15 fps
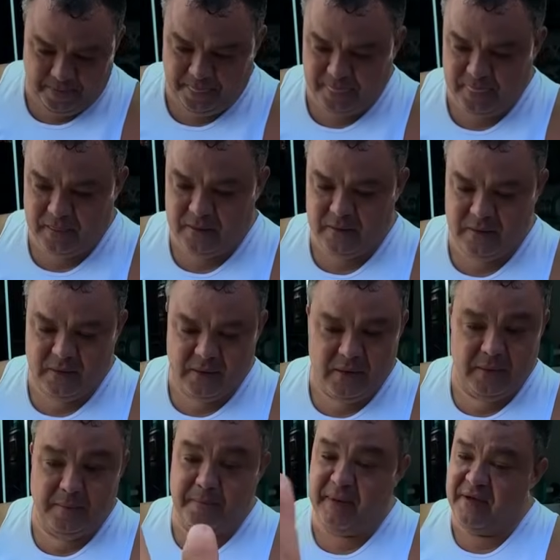lá, meu irmão,
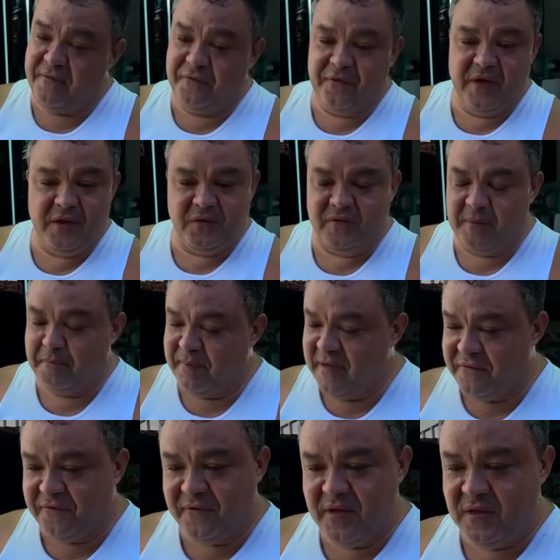toma, marcha, vai que bora dar uma
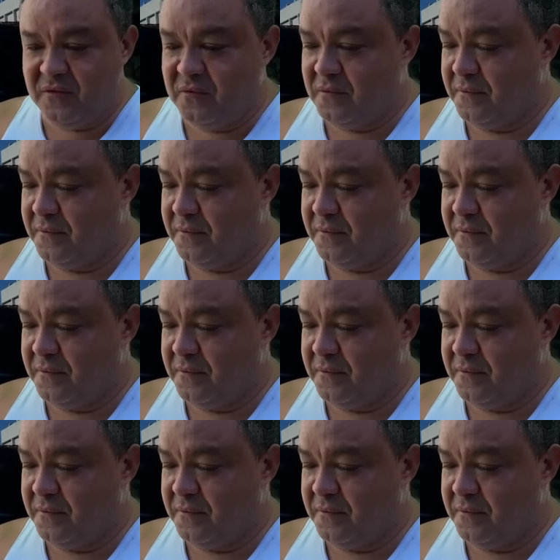voltinha.